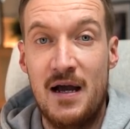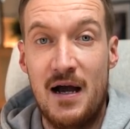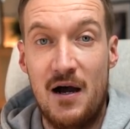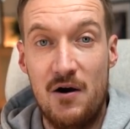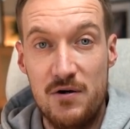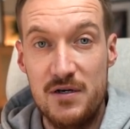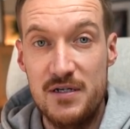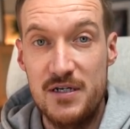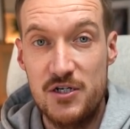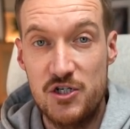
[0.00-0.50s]

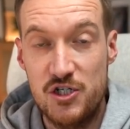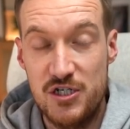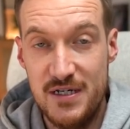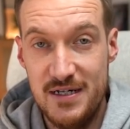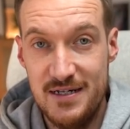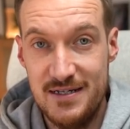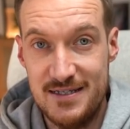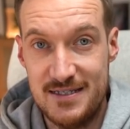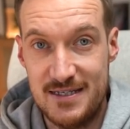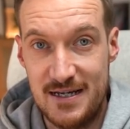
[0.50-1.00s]
Auch in der
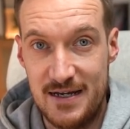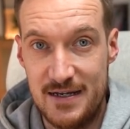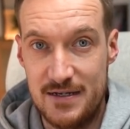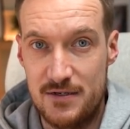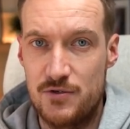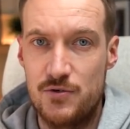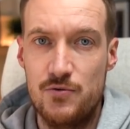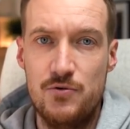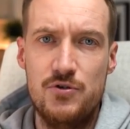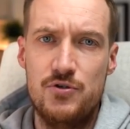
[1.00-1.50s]
Stillzeit
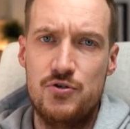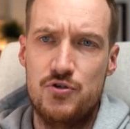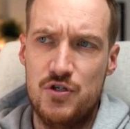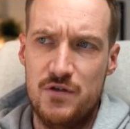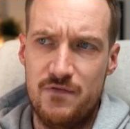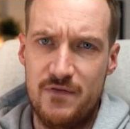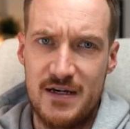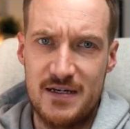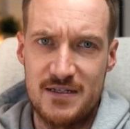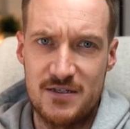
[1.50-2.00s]
durch
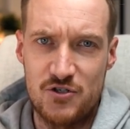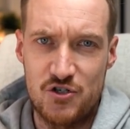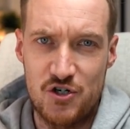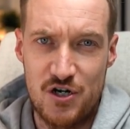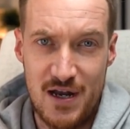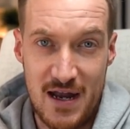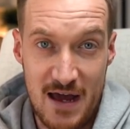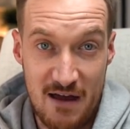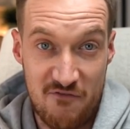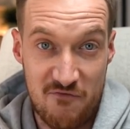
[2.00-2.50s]
diversen
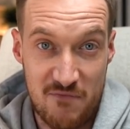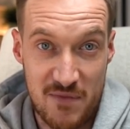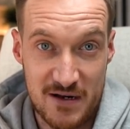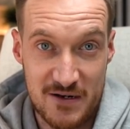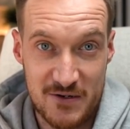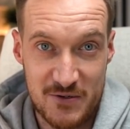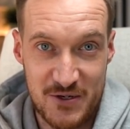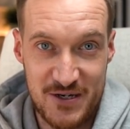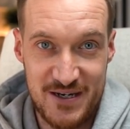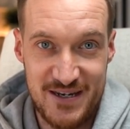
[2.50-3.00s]
Schlafmangel
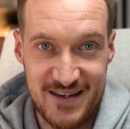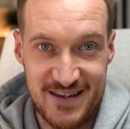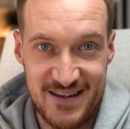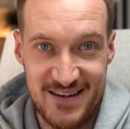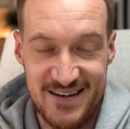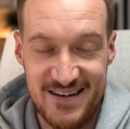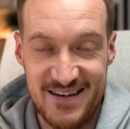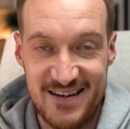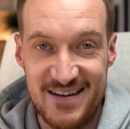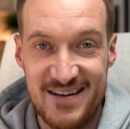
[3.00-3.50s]
durch die
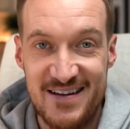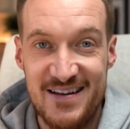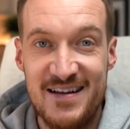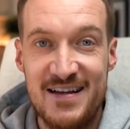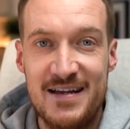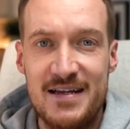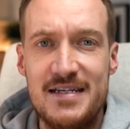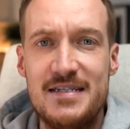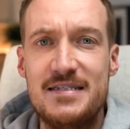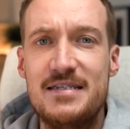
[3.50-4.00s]
Kinder
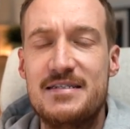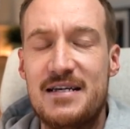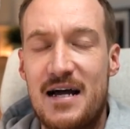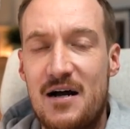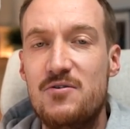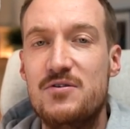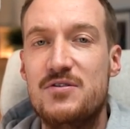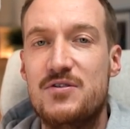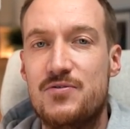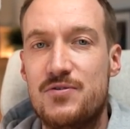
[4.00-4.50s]
ist es
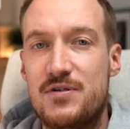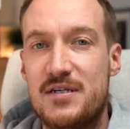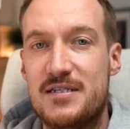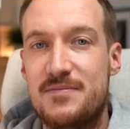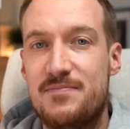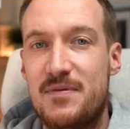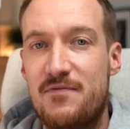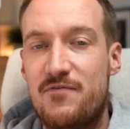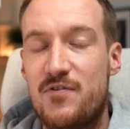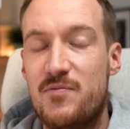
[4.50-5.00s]
auch so, dass
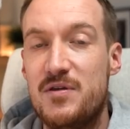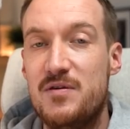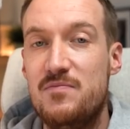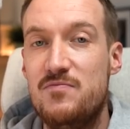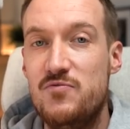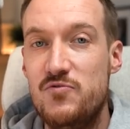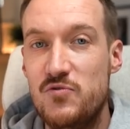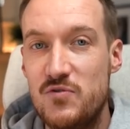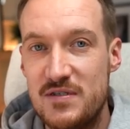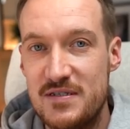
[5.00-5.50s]
man vom
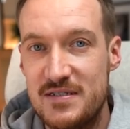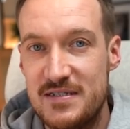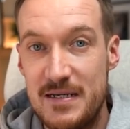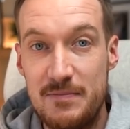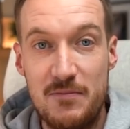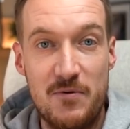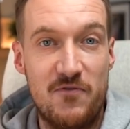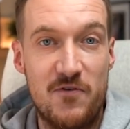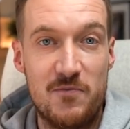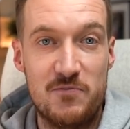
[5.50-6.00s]
Immunsystem
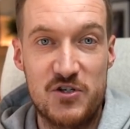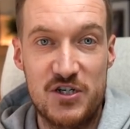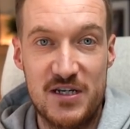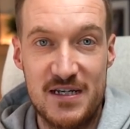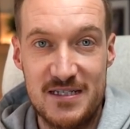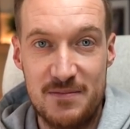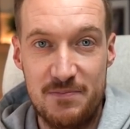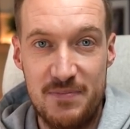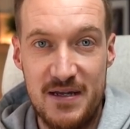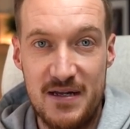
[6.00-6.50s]
und vom
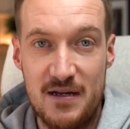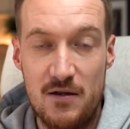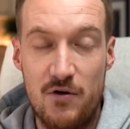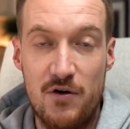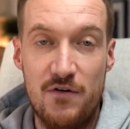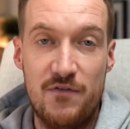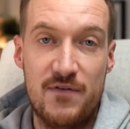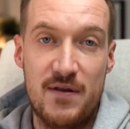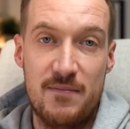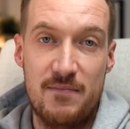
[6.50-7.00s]
Stresspegel
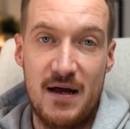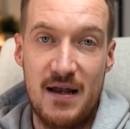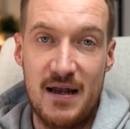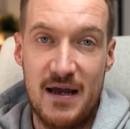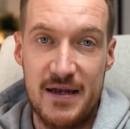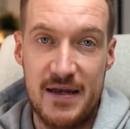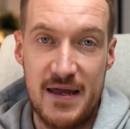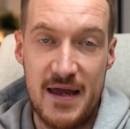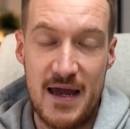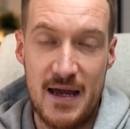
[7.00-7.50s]
öfter mal
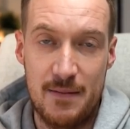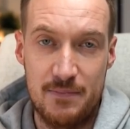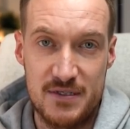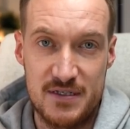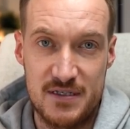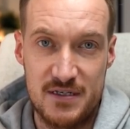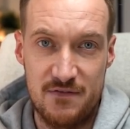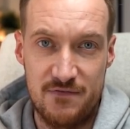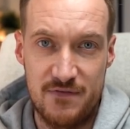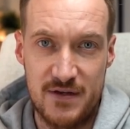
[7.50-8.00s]
eine
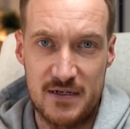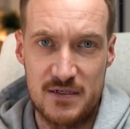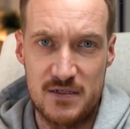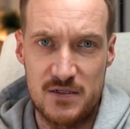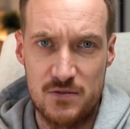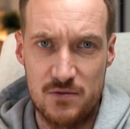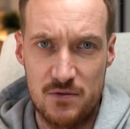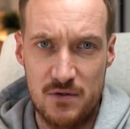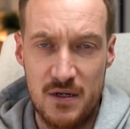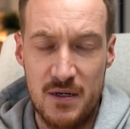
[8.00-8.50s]

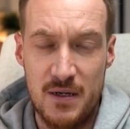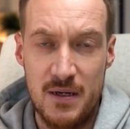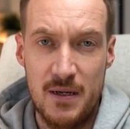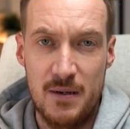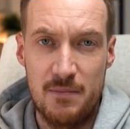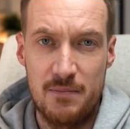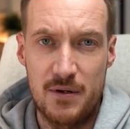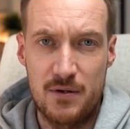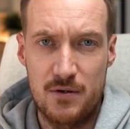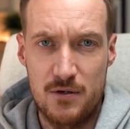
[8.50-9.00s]
Herpesinfektion
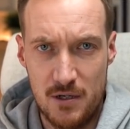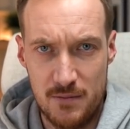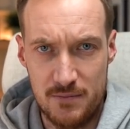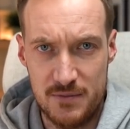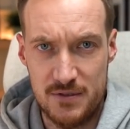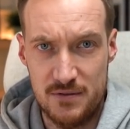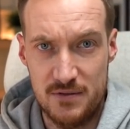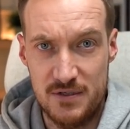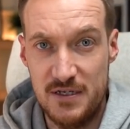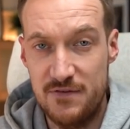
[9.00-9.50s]

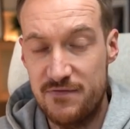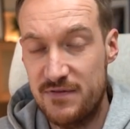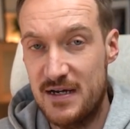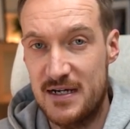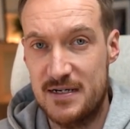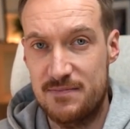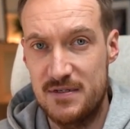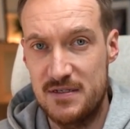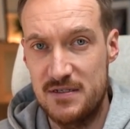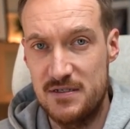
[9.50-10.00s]
bekommt. Und hier
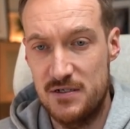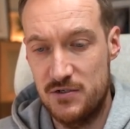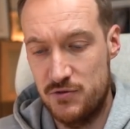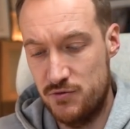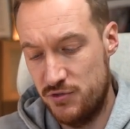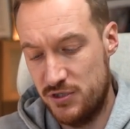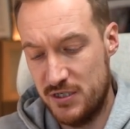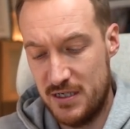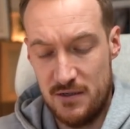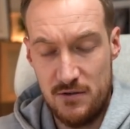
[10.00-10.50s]
fragt man sich
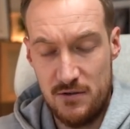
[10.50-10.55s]
natürlich